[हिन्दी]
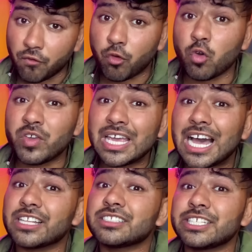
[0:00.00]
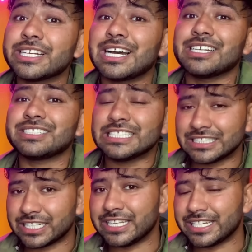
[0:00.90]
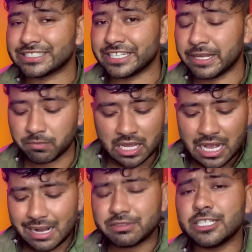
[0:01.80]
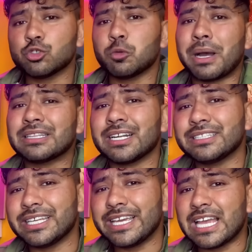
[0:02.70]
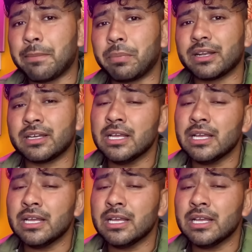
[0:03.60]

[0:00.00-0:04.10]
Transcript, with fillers: वो भी अच्छे खासे तरीके से अब चलिए दोस्तों बात करते हैं कि यहां पर